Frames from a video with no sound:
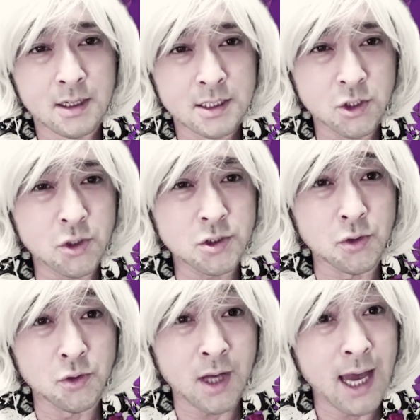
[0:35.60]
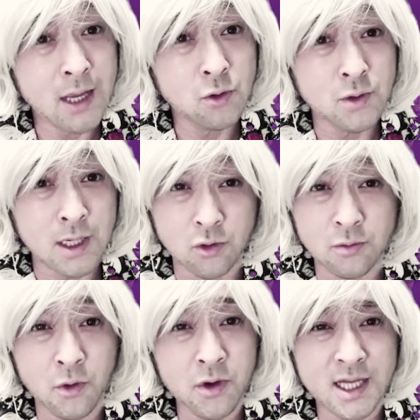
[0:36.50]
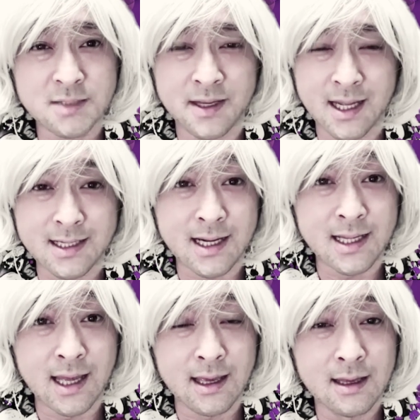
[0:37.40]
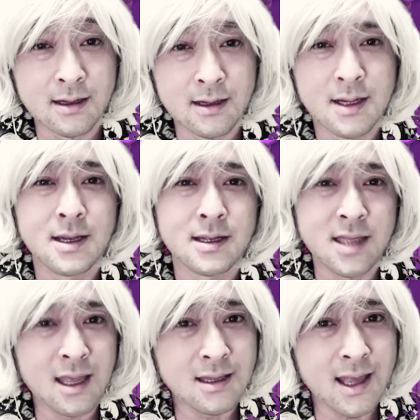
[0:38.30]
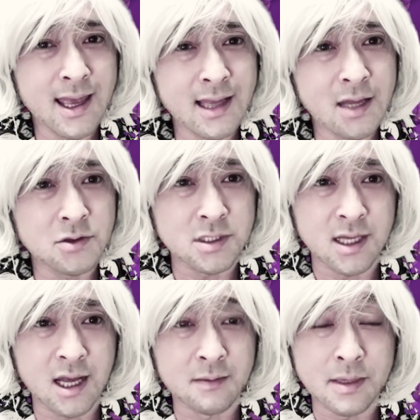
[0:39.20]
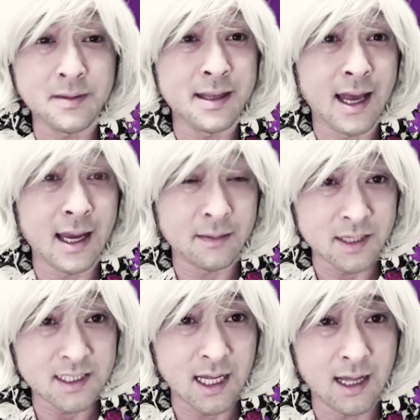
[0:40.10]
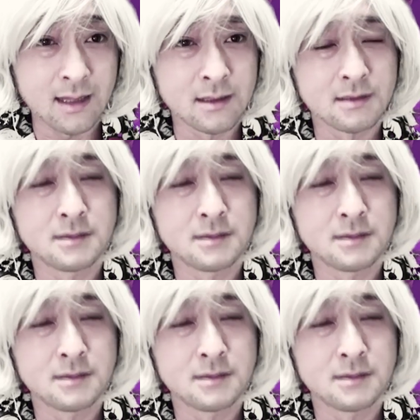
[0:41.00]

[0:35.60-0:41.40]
そろそろ帰ろうかと思い始めたあたりで、店内アナウンスが耳に入りました。